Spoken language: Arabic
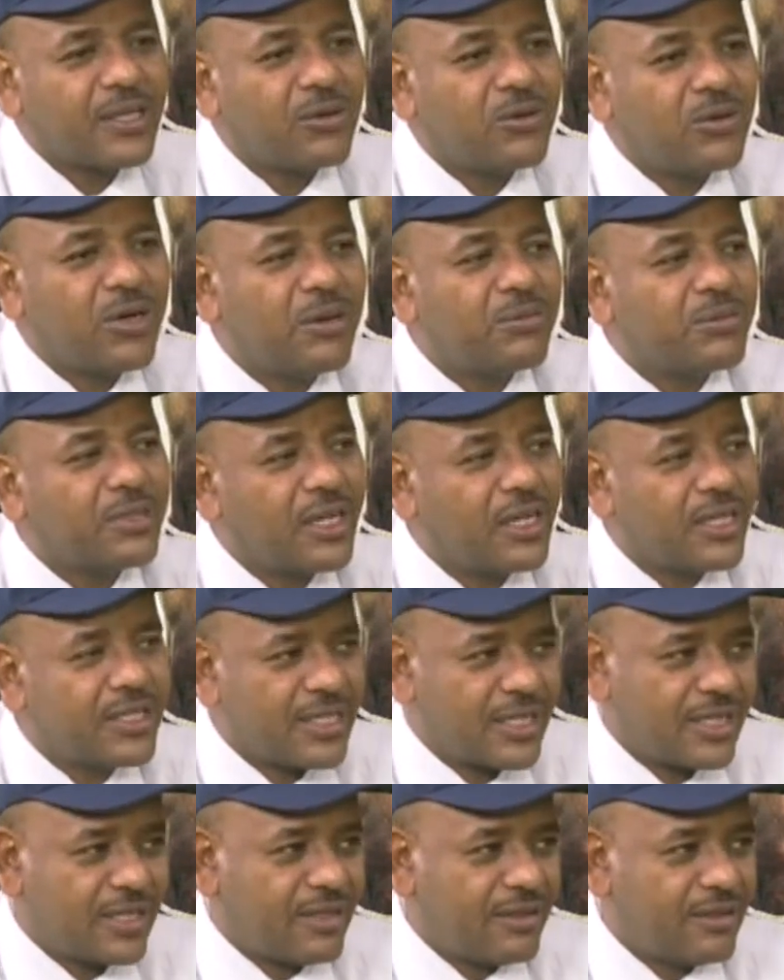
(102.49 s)
وحمد الله
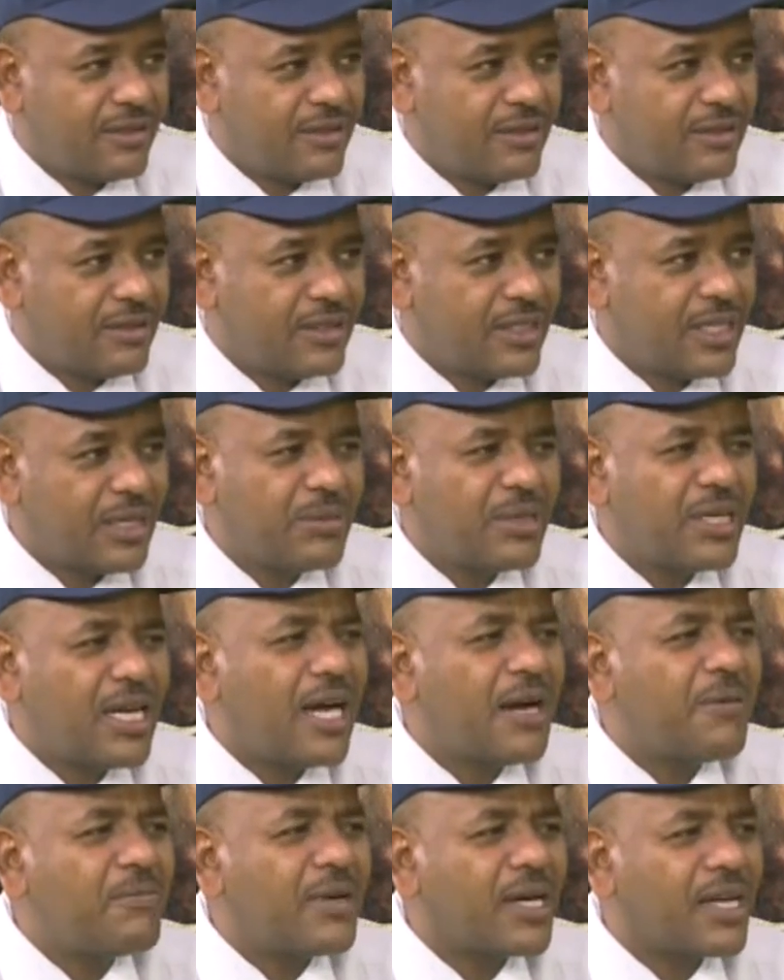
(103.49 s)
صلاح ديل من
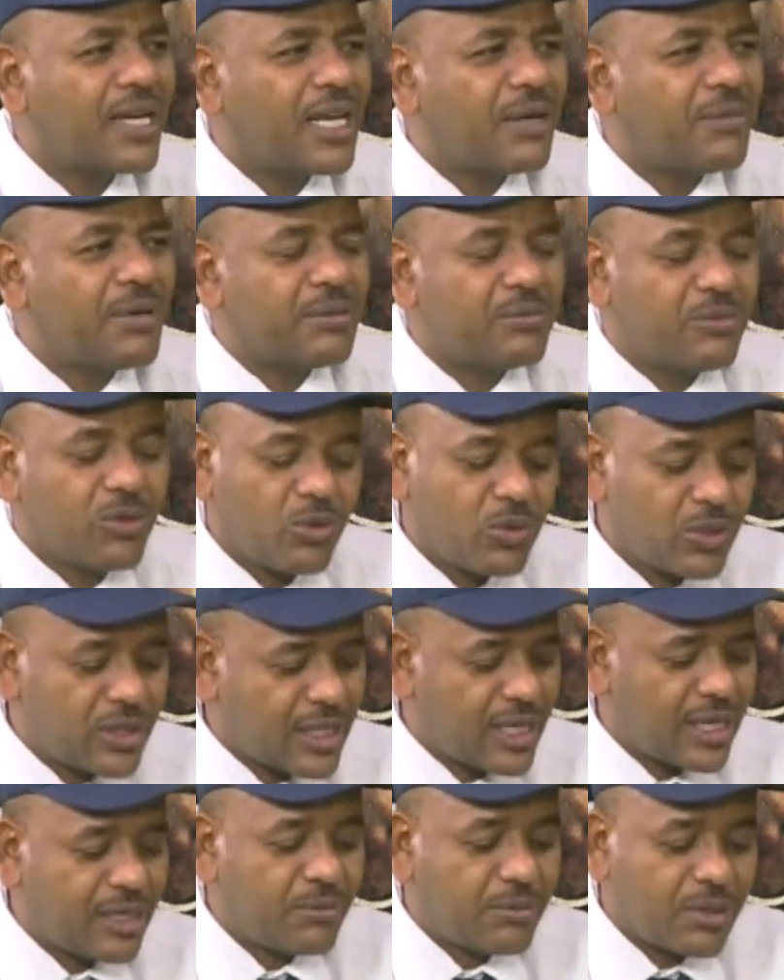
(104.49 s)
أهم الغيابات
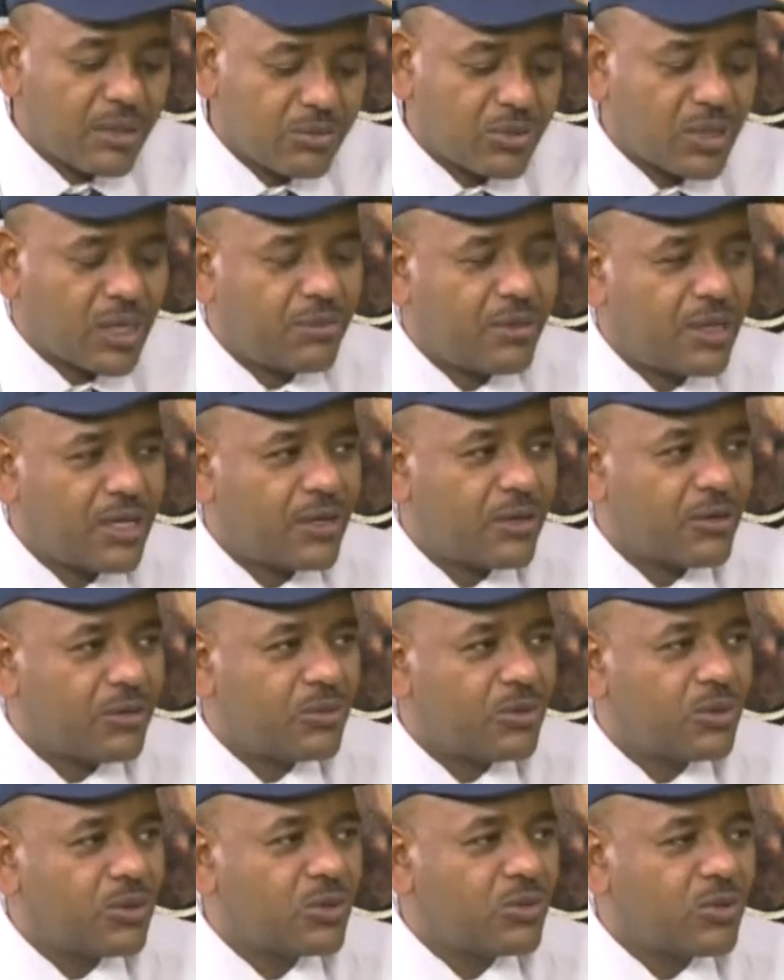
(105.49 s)
والثاني عبد الرحمن
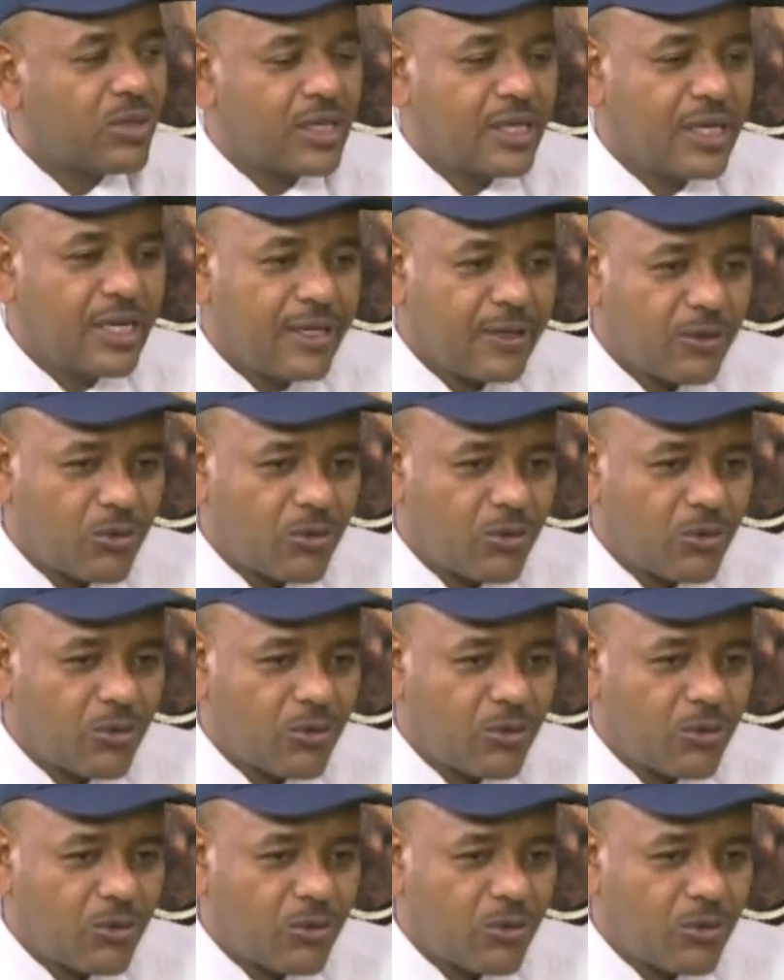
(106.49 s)
العبود